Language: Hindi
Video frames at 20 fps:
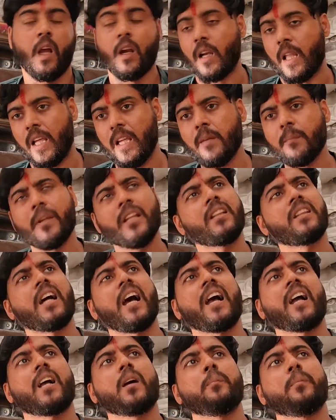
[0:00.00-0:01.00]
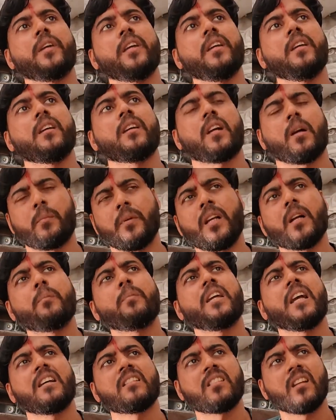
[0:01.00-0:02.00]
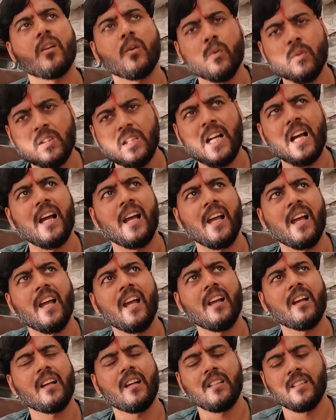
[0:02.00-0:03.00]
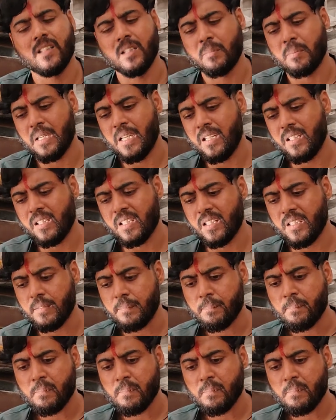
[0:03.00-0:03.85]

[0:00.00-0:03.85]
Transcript: नहीं मिलता है कभी कभी कभी ऐसा होता है कई दफा कि